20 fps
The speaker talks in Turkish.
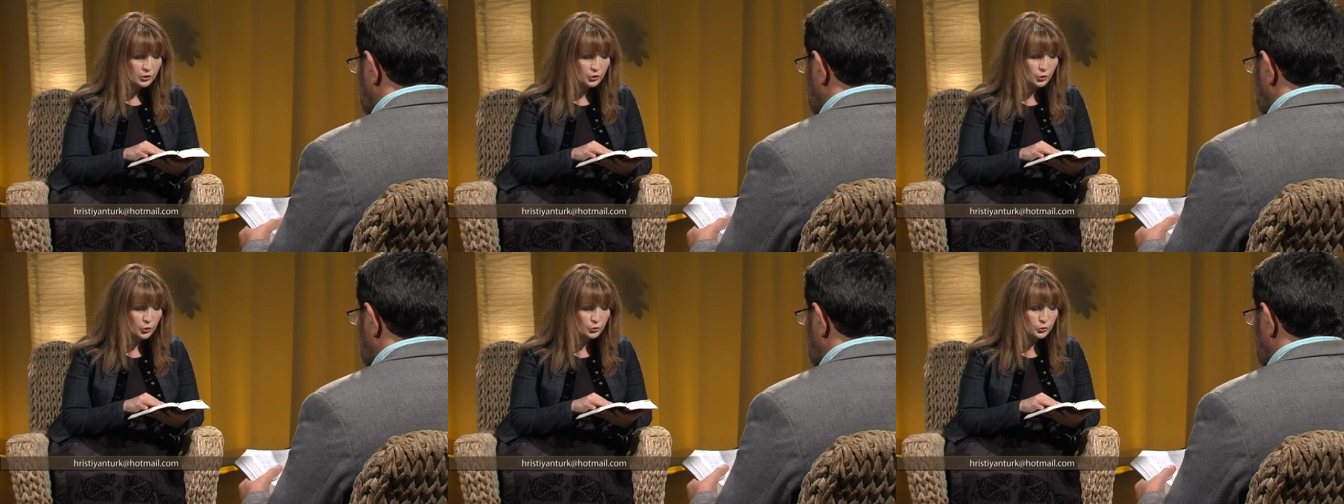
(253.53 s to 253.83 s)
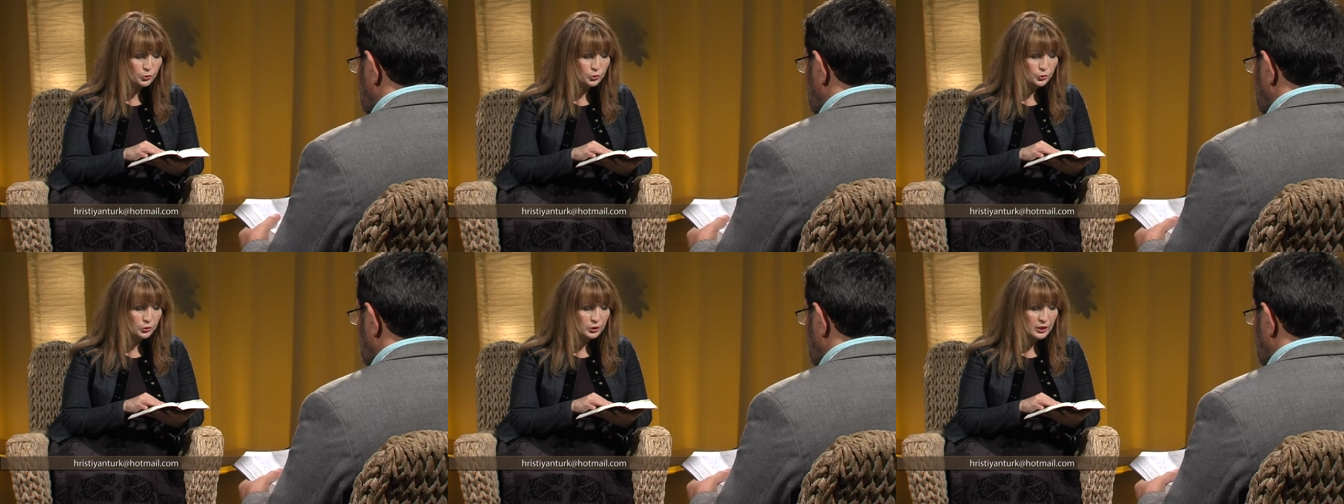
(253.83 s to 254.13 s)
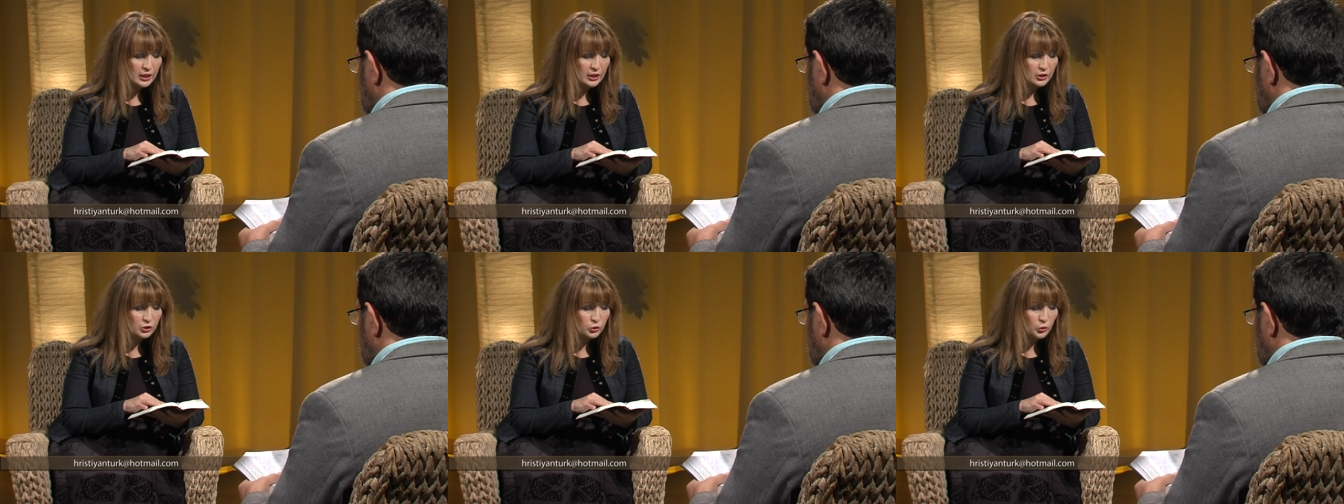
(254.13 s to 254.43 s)

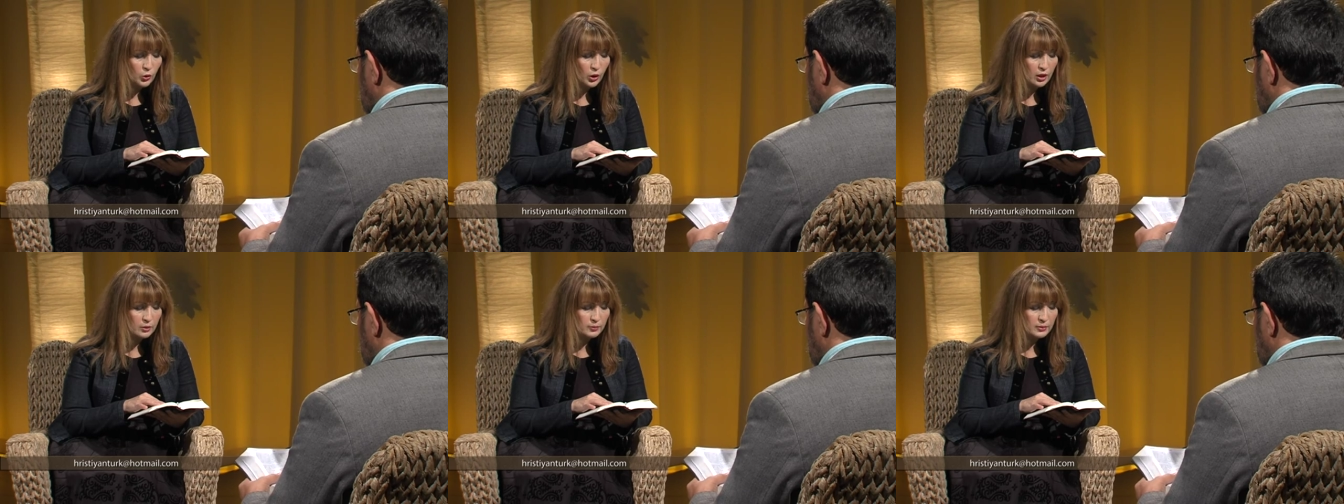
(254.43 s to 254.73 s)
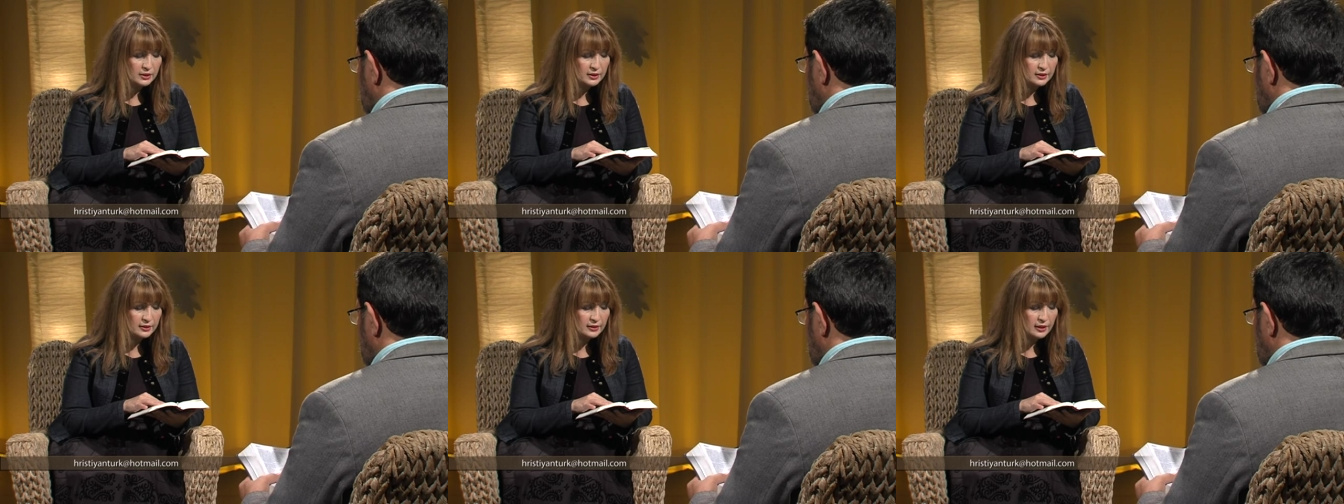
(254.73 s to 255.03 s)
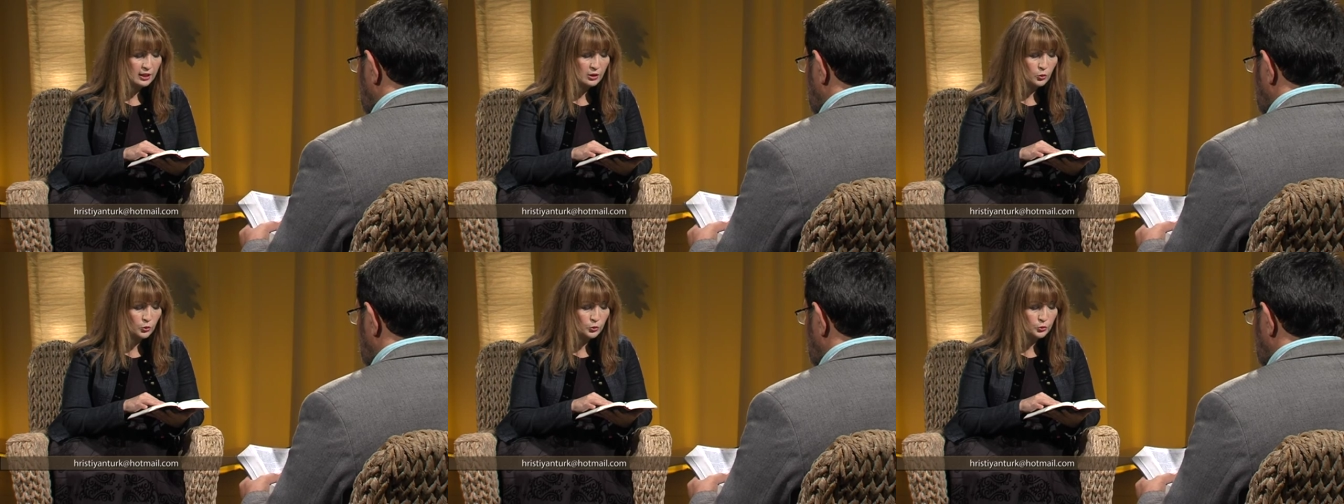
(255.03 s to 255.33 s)
Kötülüklerin
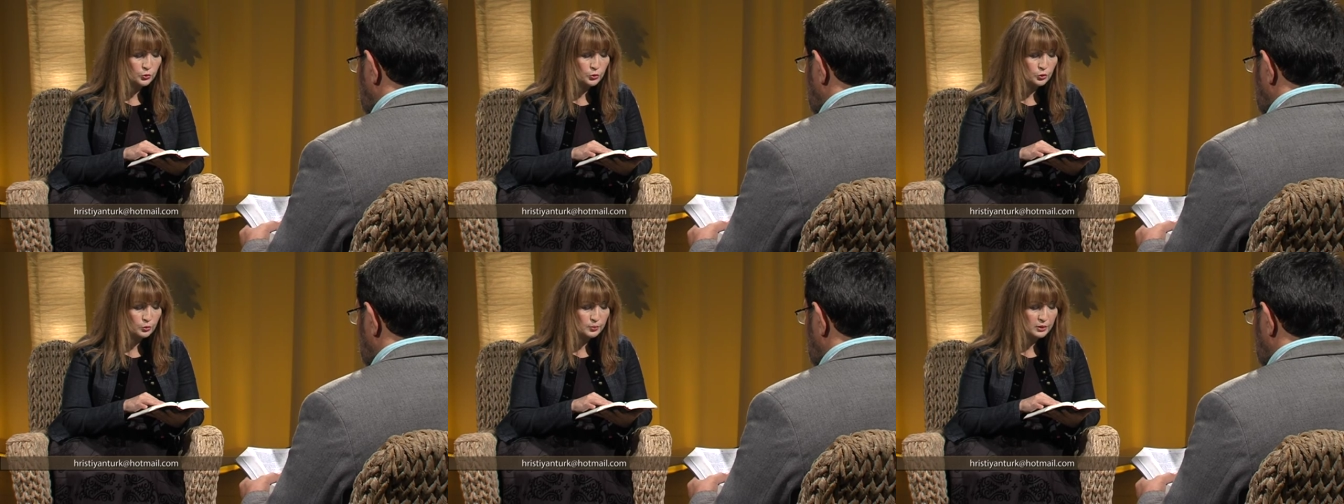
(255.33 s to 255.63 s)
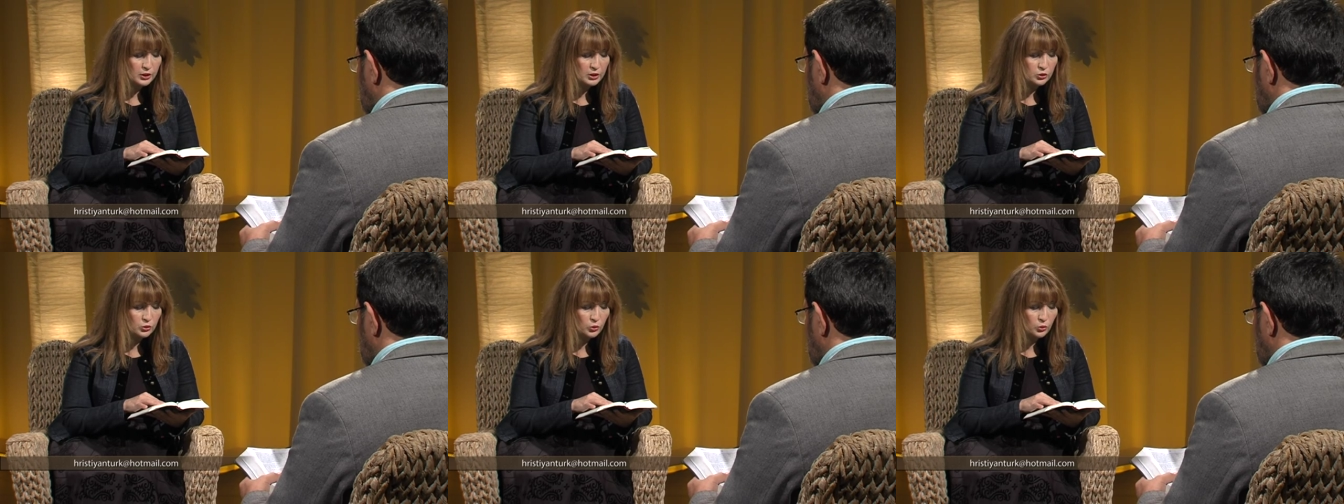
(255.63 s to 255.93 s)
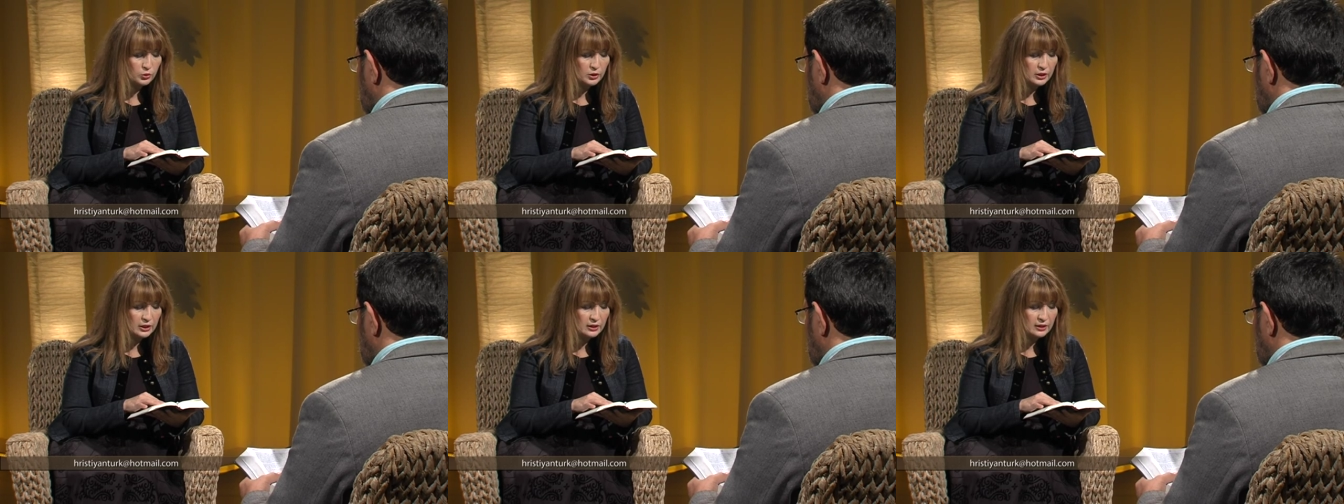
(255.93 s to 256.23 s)
çoğalmasından ötürü
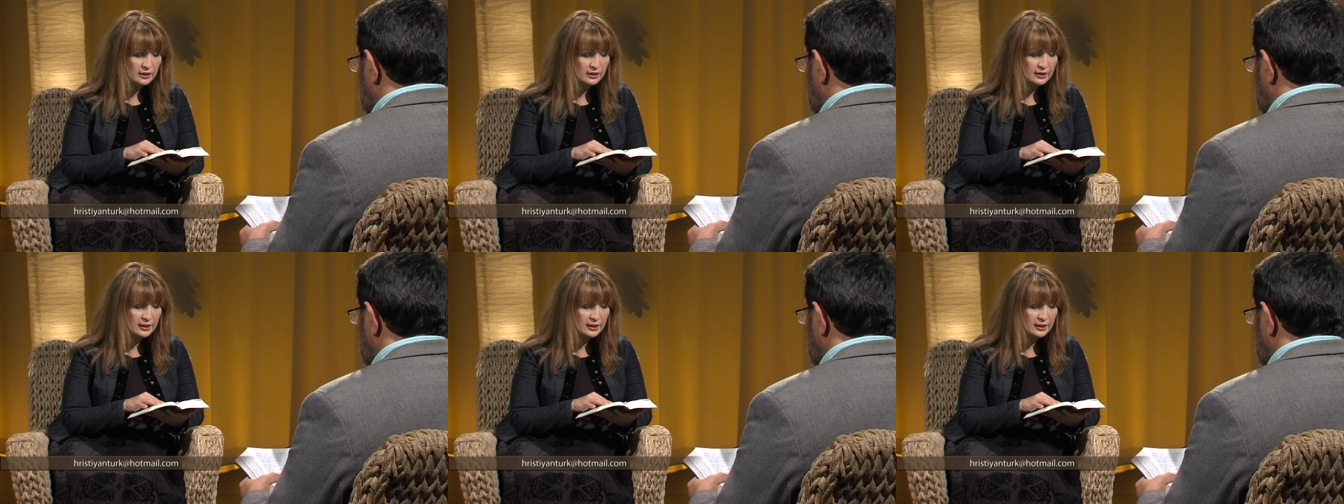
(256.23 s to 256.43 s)
birçoklarının